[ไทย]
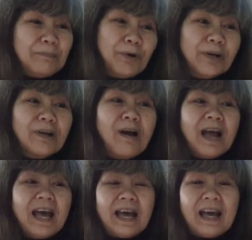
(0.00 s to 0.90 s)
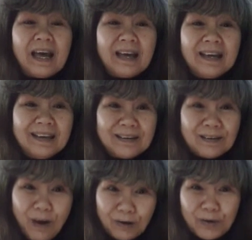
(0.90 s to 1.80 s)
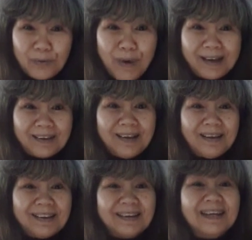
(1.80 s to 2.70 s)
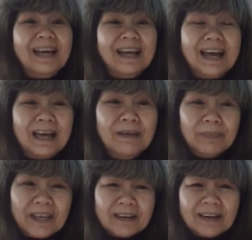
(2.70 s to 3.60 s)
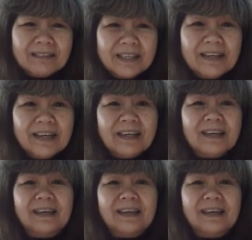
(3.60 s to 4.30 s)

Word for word: พ้นข้อหาหลอกลวง นะคะ แล้วทีนี้